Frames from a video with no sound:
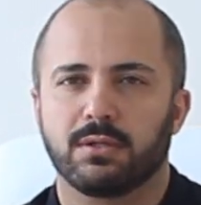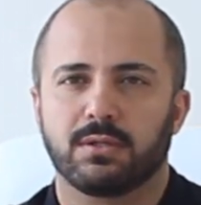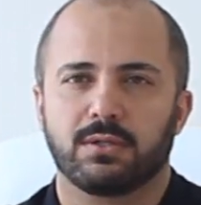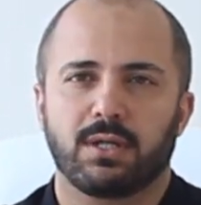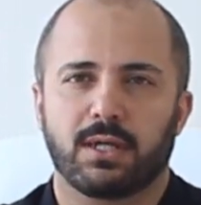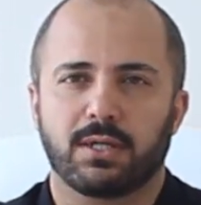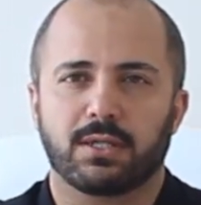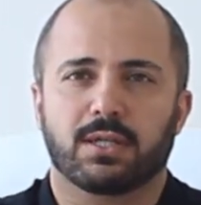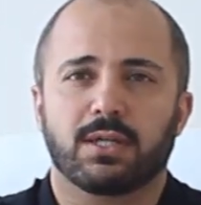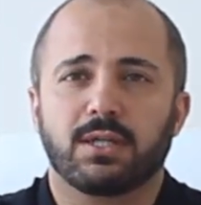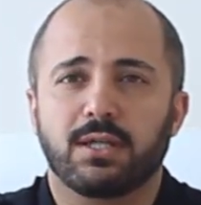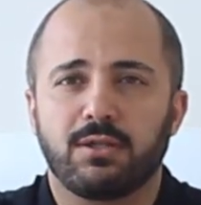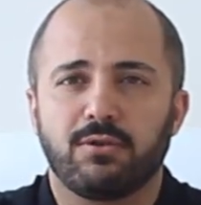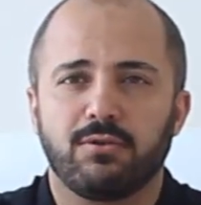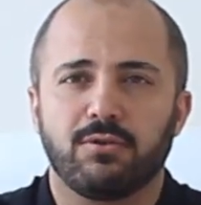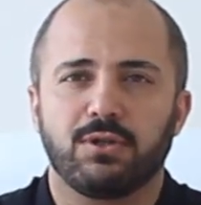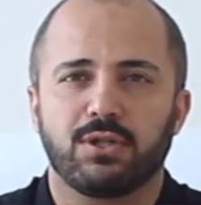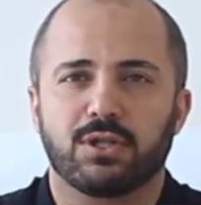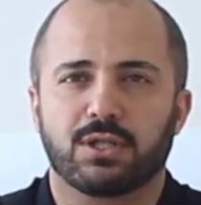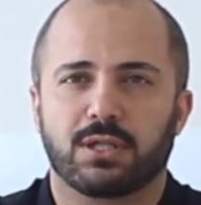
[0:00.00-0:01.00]
Rayda
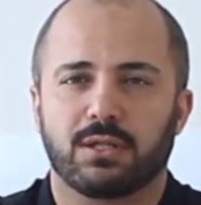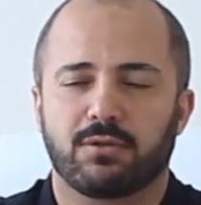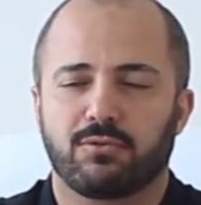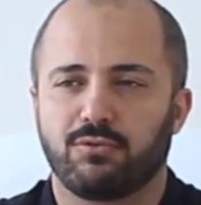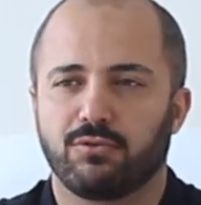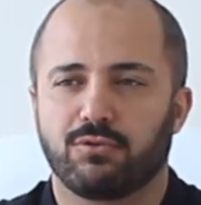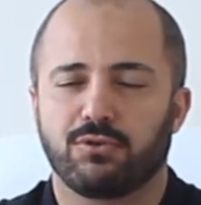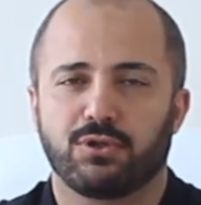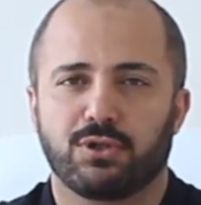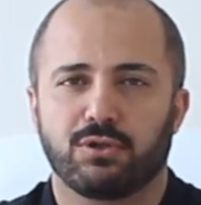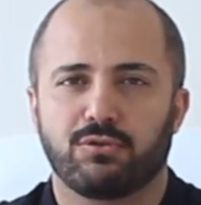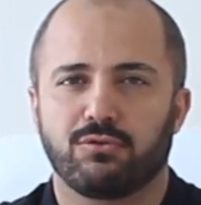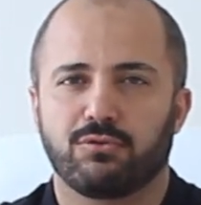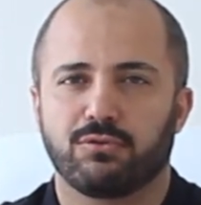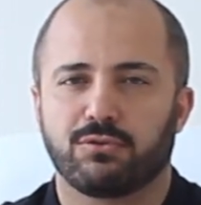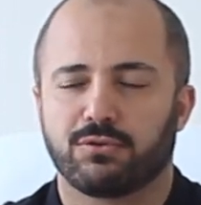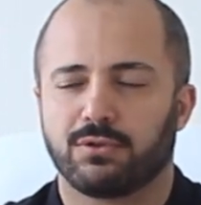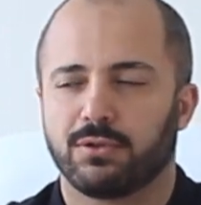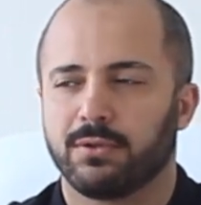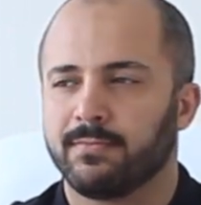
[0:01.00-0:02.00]
gidiyor işte. Durunca
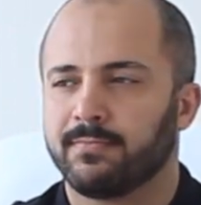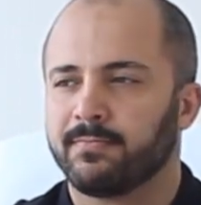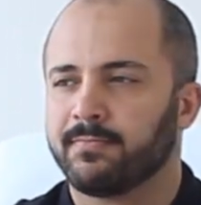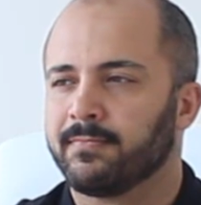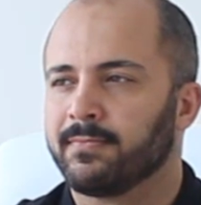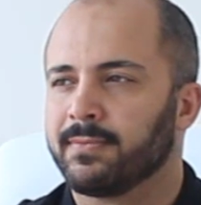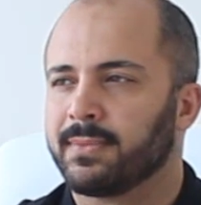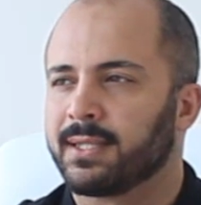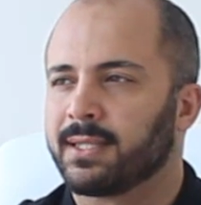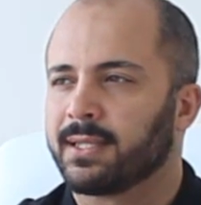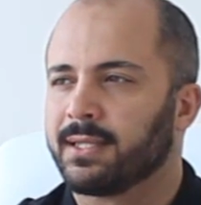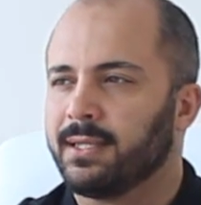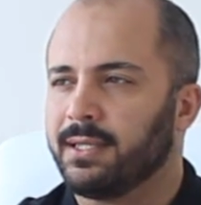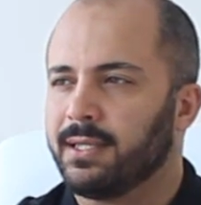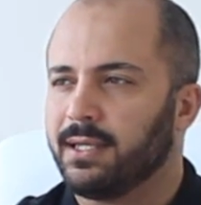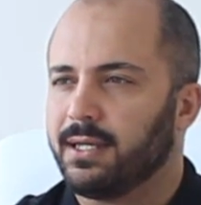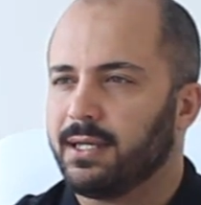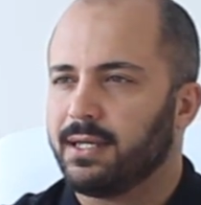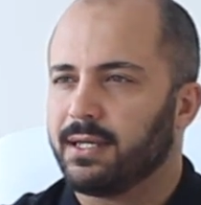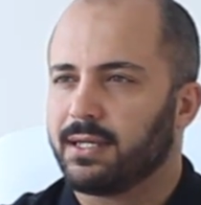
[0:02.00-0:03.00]
durur
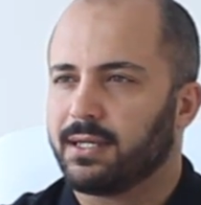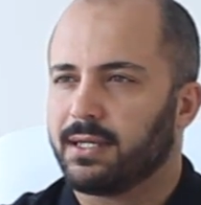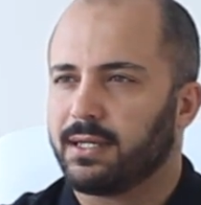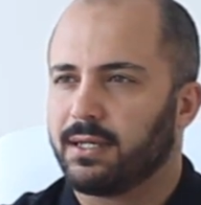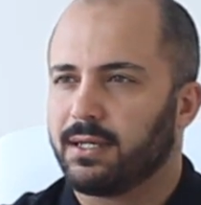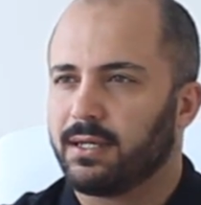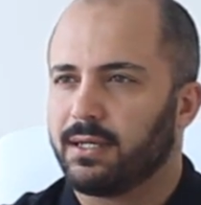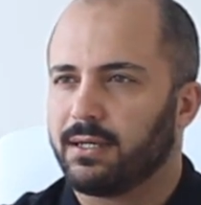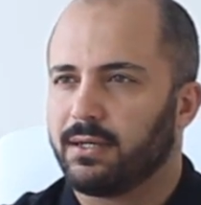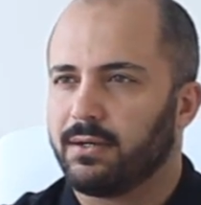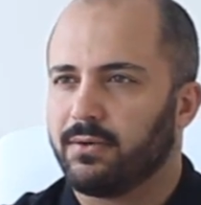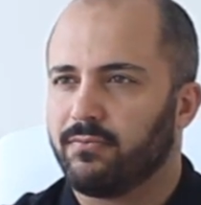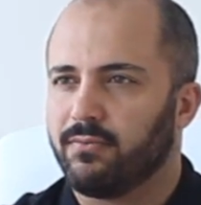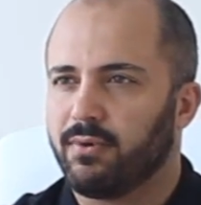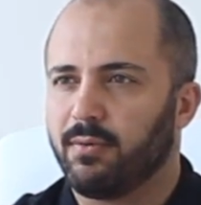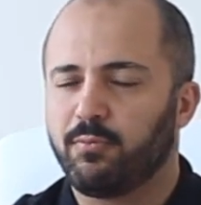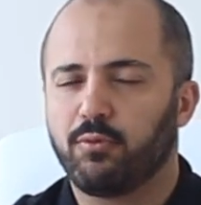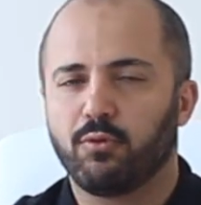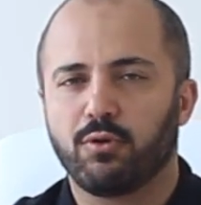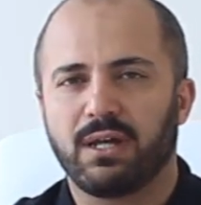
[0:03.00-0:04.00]
e,
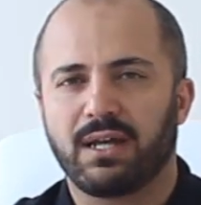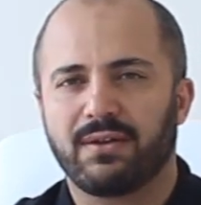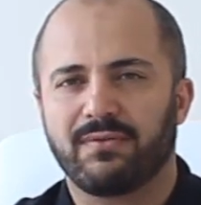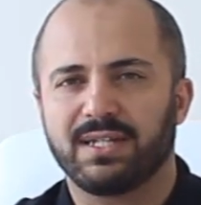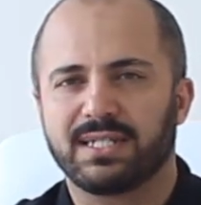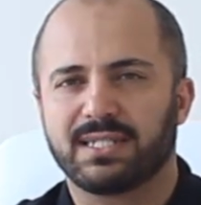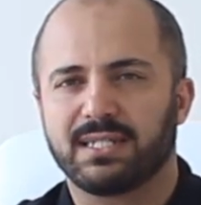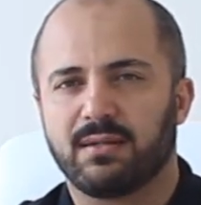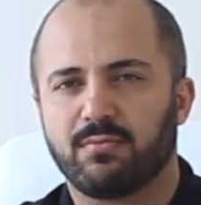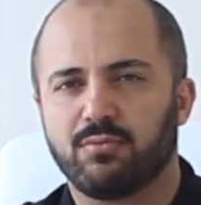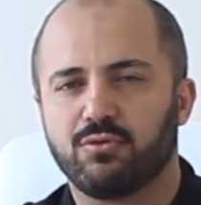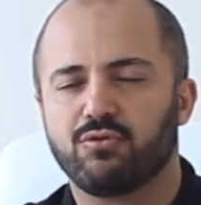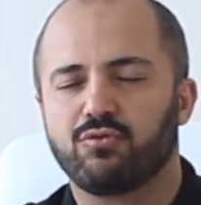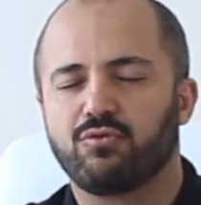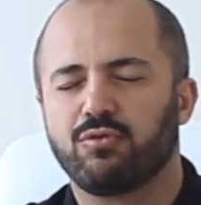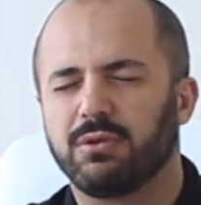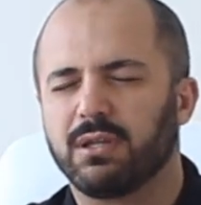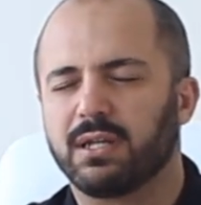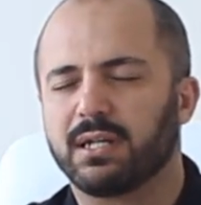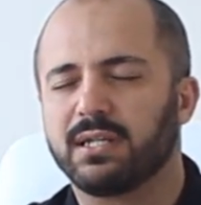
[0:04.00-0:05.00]
vapurlar vesaire bunun
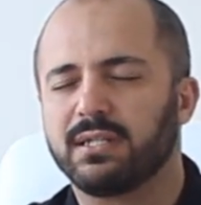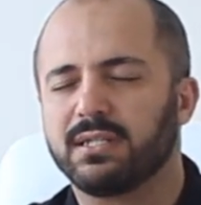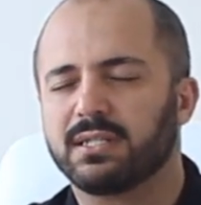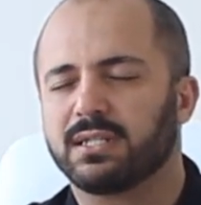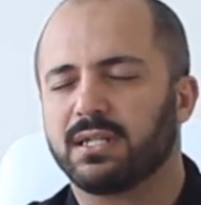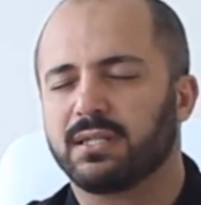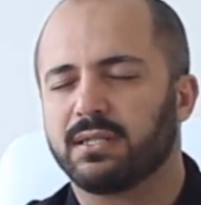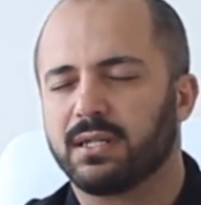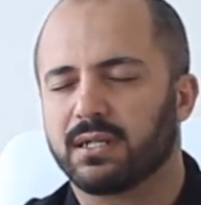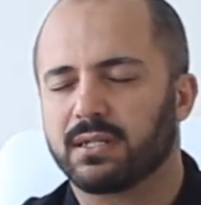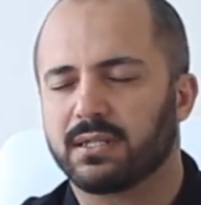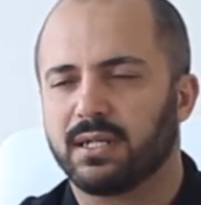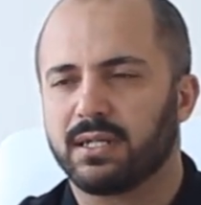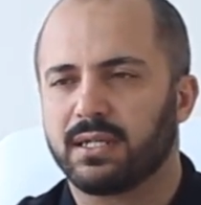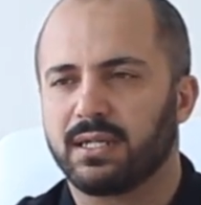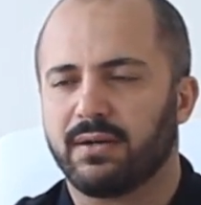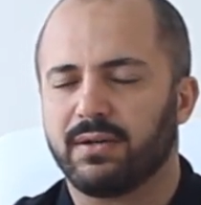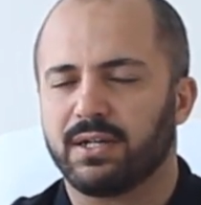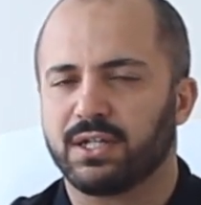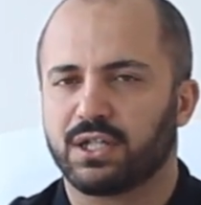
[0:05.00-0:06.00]
kullanan insanlar da
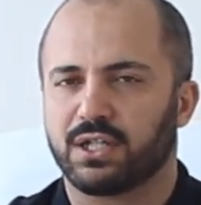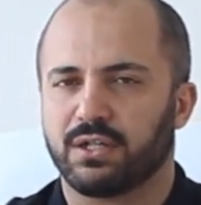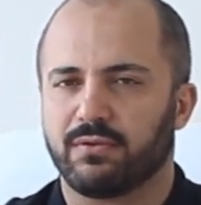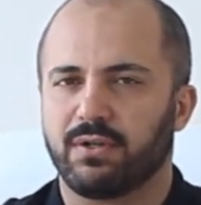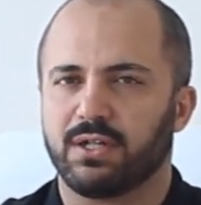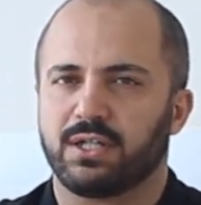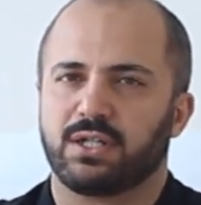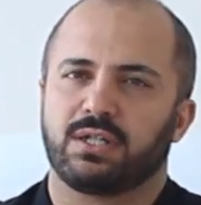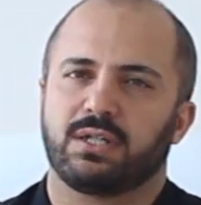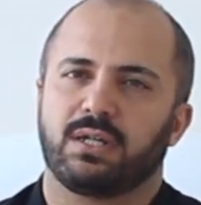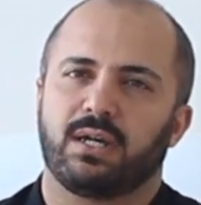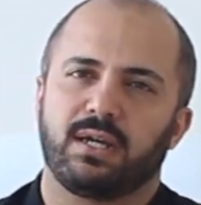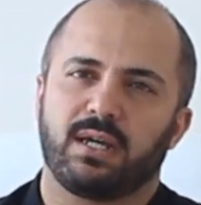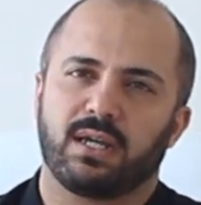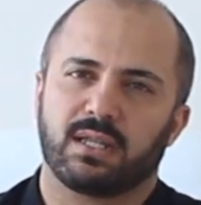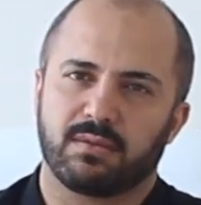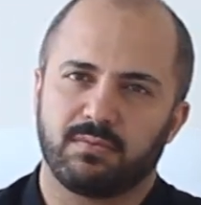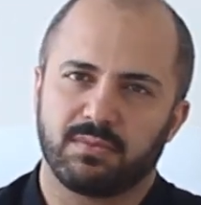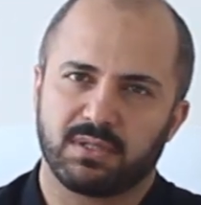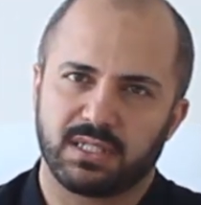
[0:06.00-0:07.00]
yavaş yavaş
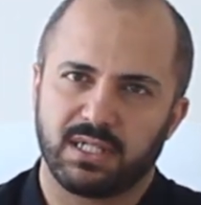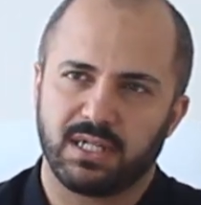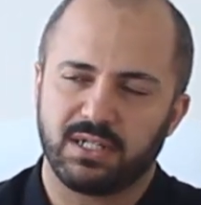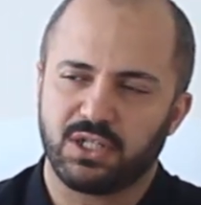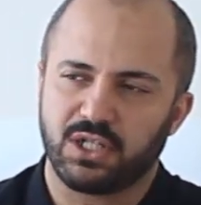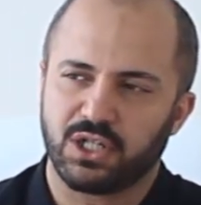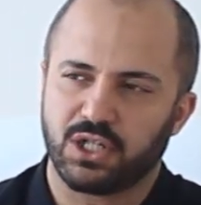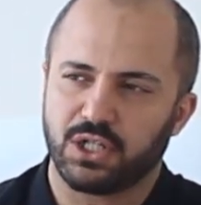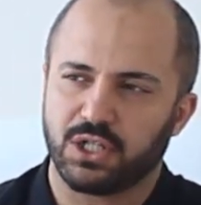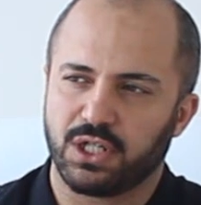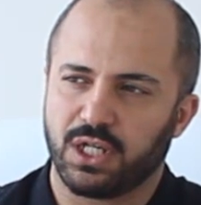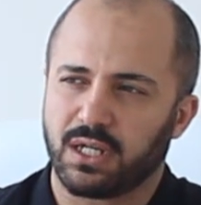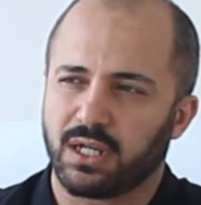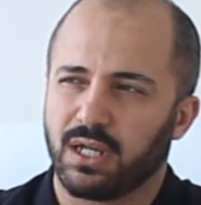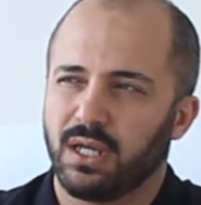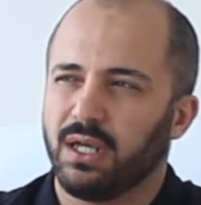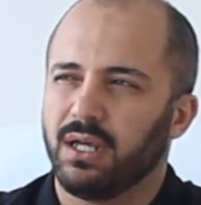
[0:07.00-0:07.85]
hayatımızdan çıkacak.